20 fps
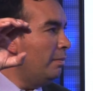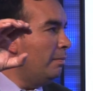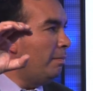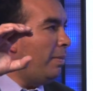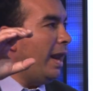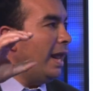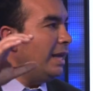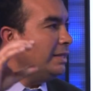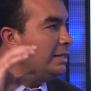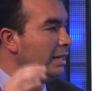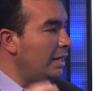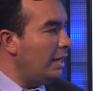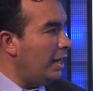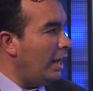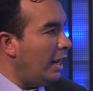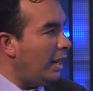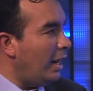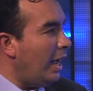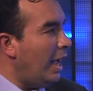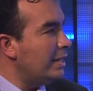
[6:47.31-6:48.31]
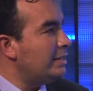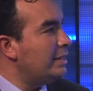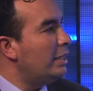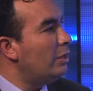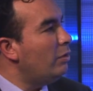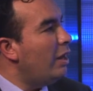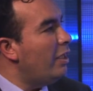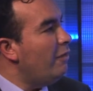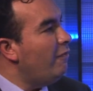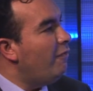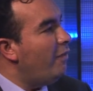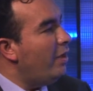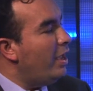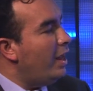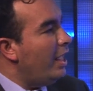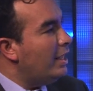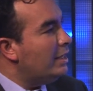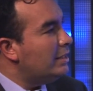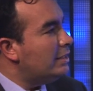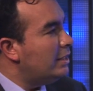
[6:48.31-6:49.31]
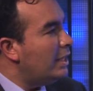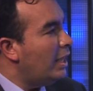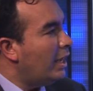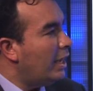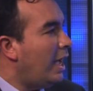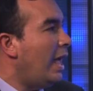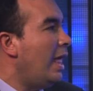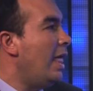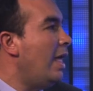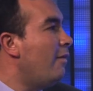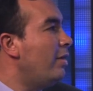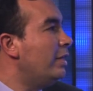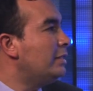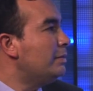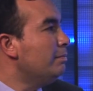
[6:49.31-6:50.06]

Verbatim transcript: para llegar a hacer una inferencia cada vez